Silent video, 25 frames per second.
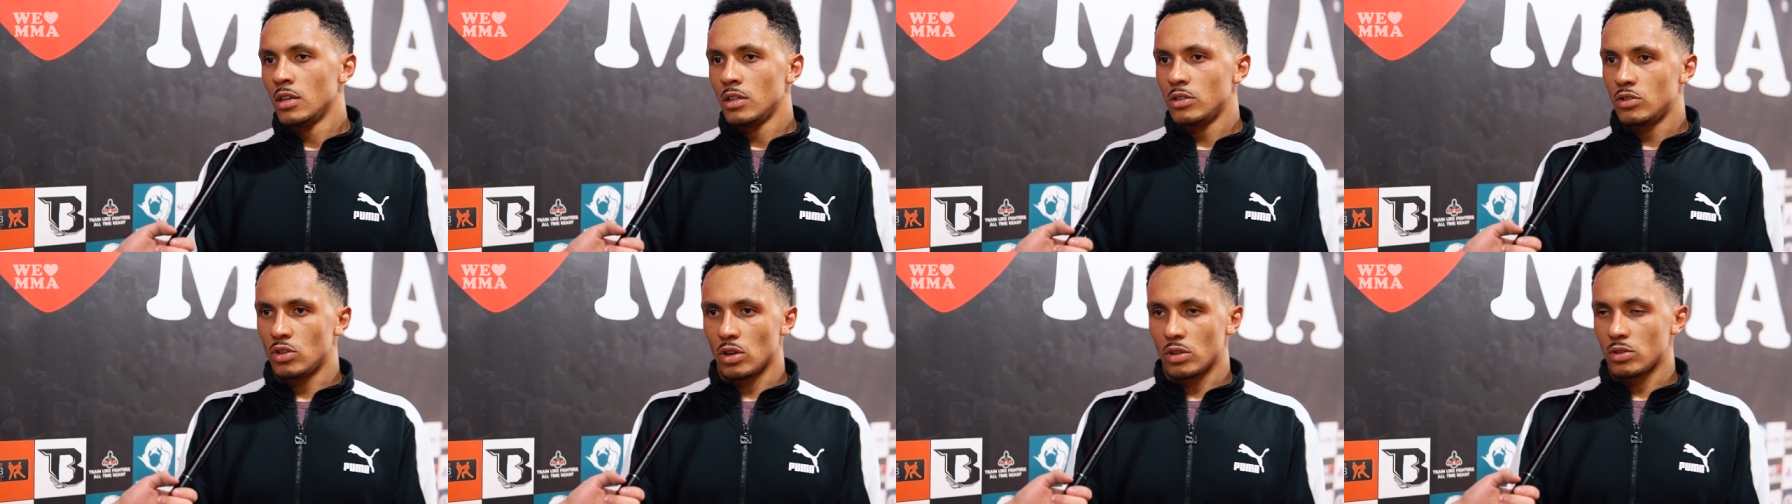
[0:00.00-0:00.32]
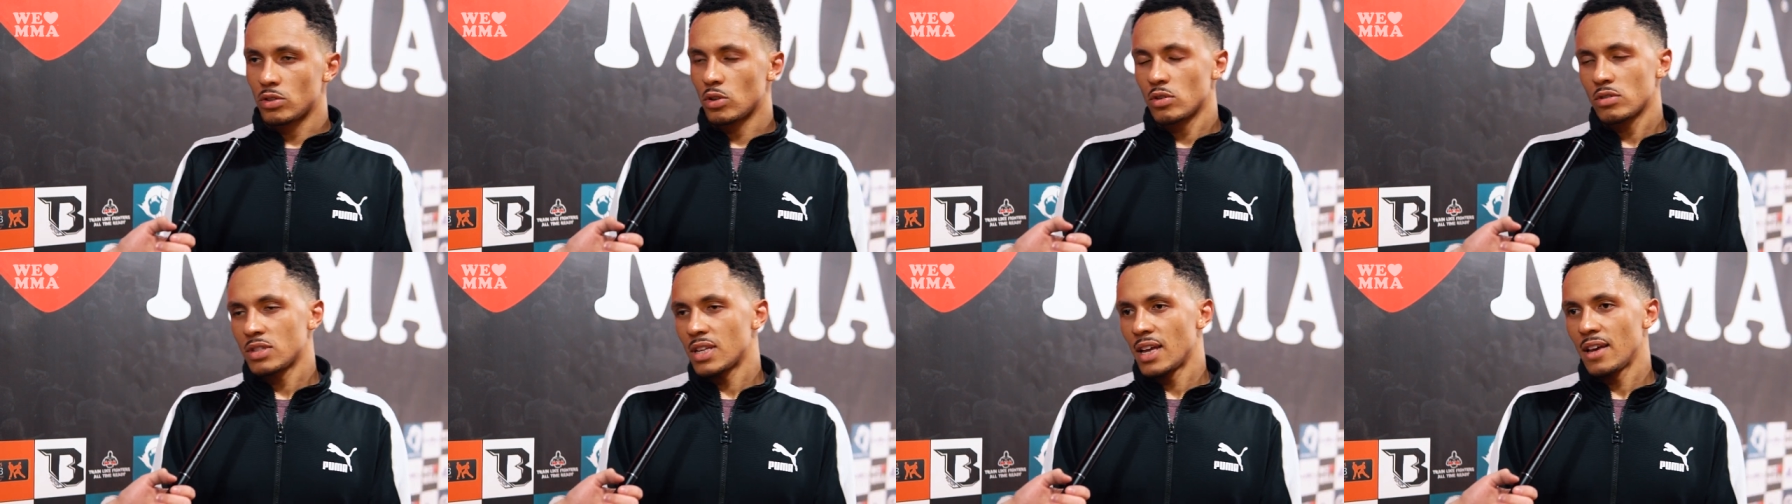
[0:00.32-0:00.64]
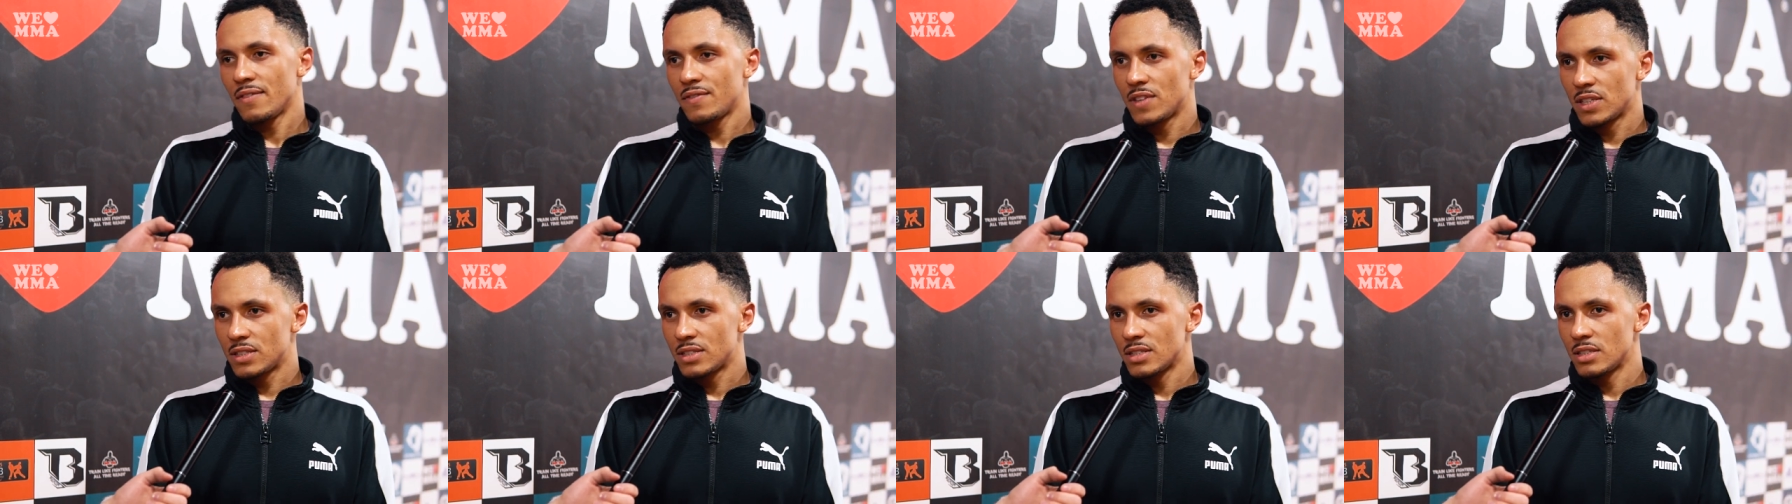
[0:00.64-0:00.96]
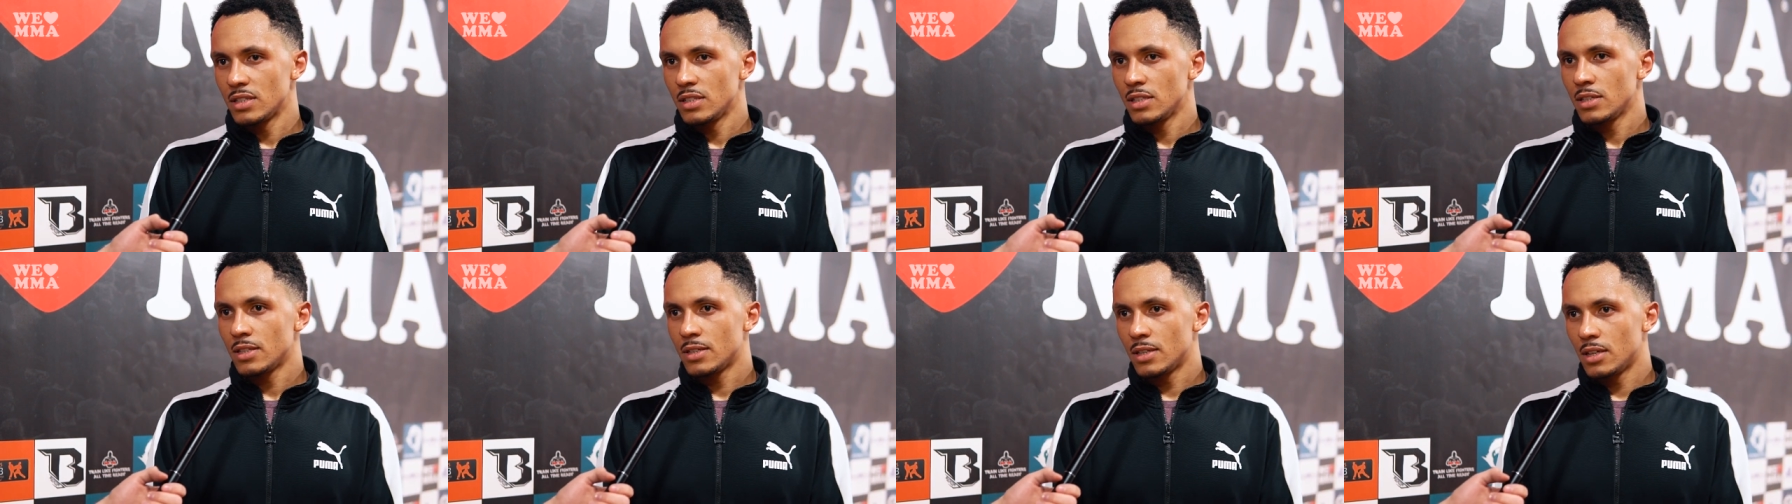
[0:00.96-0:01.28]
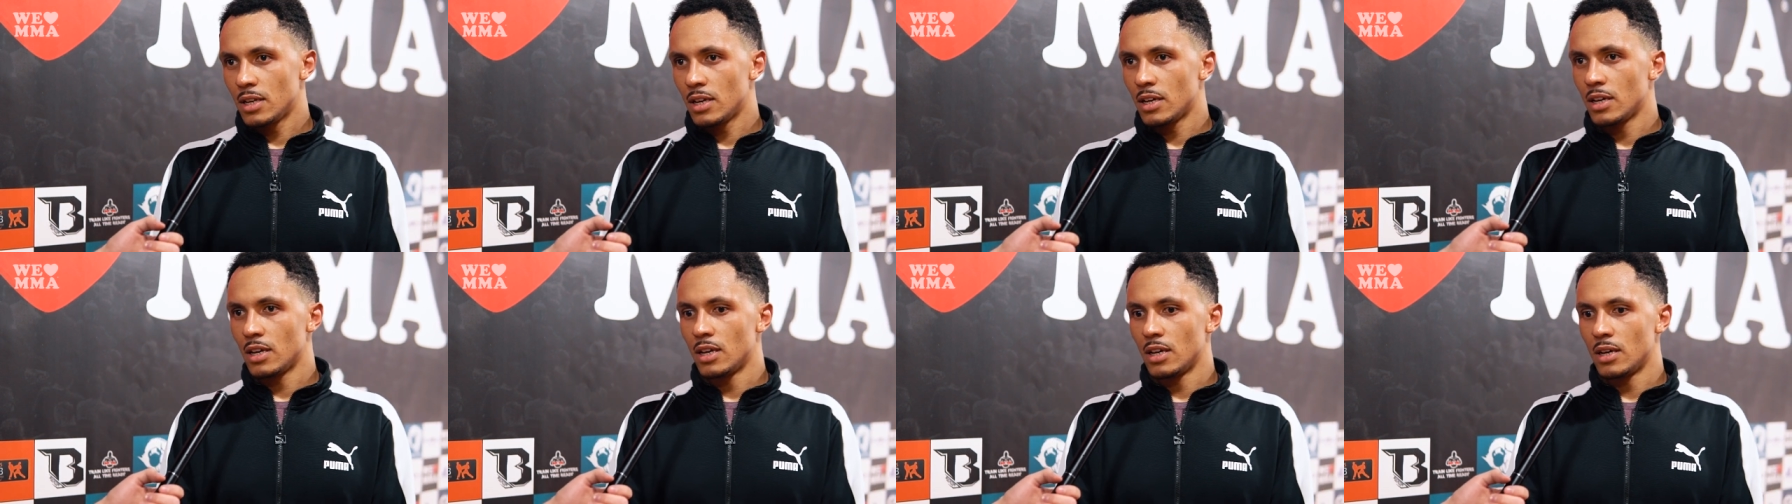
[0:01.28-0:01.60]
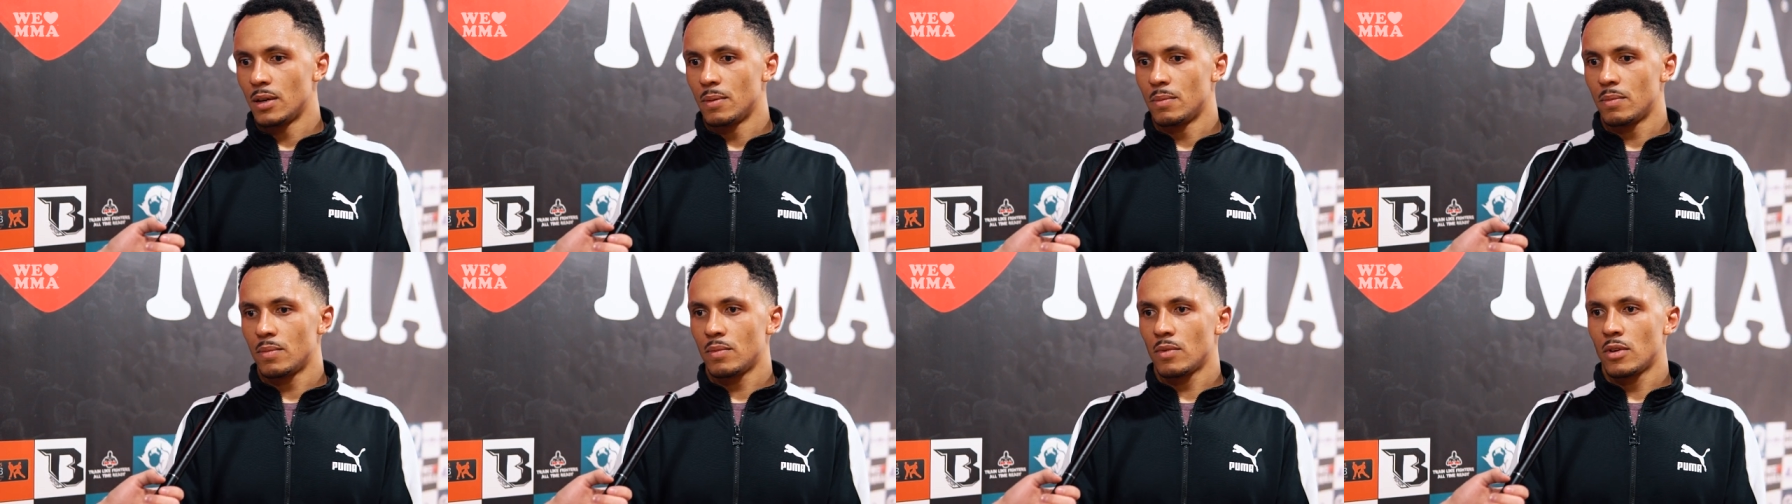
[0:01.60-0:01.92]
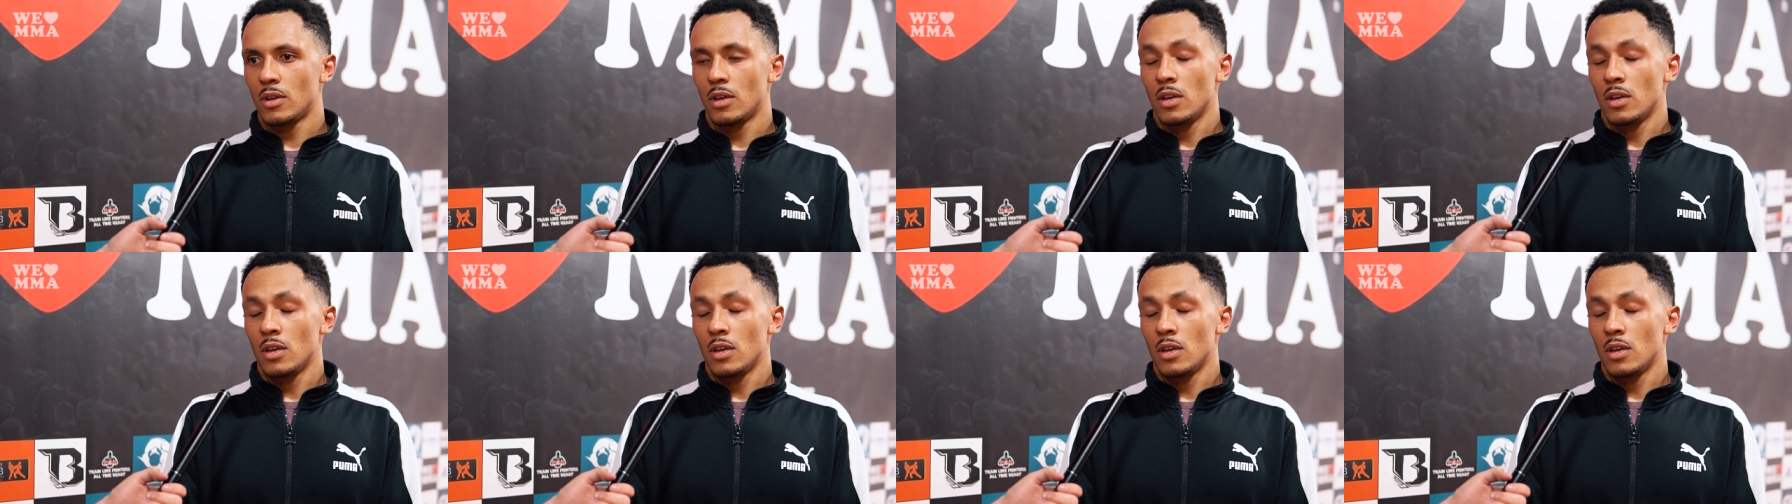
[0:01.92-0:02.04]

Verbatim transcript: John Jones, der heftigste. Ähm,